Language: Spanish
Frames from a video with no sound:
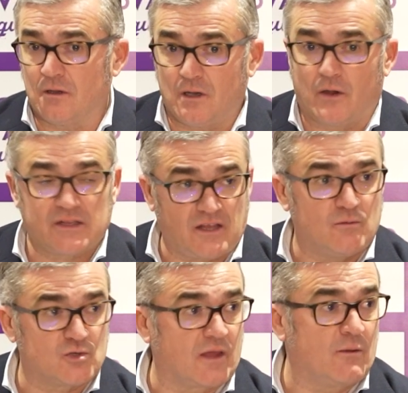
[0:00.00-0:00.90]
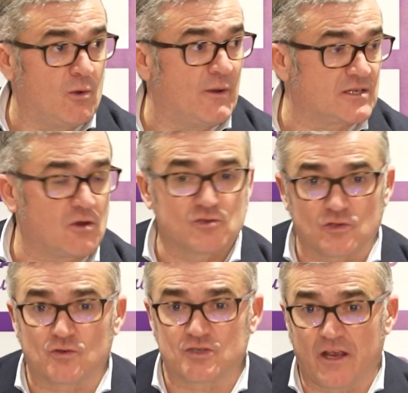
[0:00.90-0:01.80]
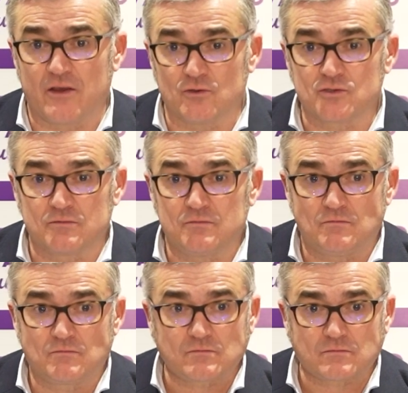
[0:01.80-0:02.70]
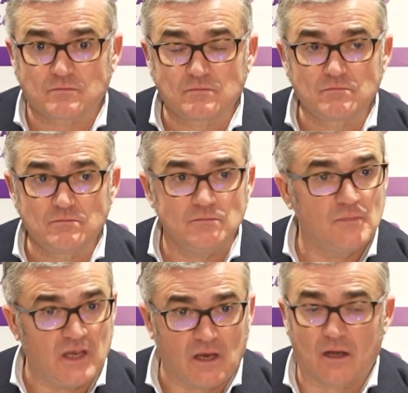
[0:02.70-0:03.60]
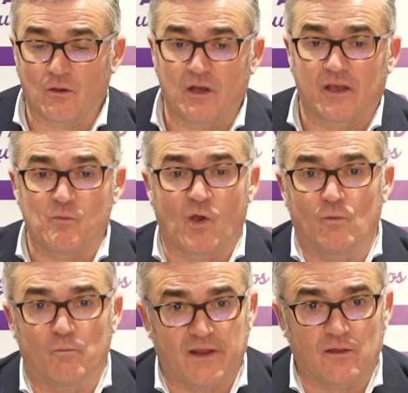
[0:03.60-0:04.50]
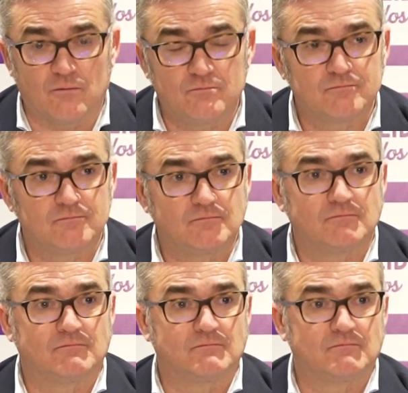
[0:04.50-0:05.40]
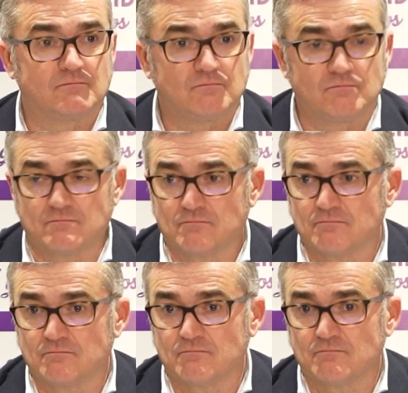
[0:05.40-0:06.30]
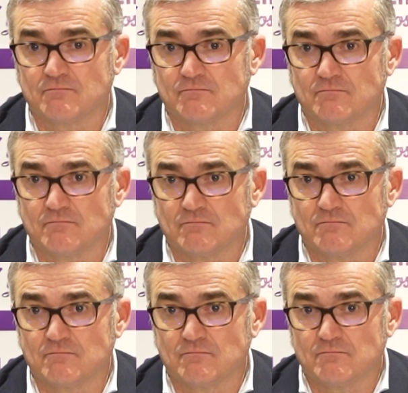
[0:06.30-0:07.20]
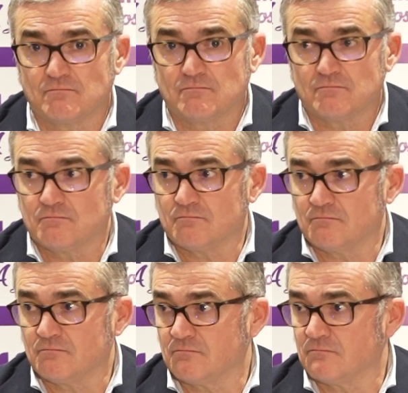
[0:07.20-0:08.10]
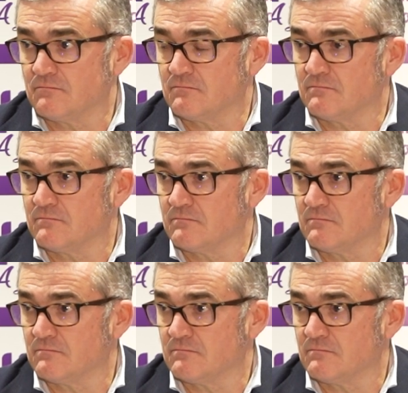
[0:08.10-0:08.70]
ahora tenemos que devolvérselo nosotros a ellos. Y creo que el equipo ha cumplido. Preguntas. A nivel baloncesto,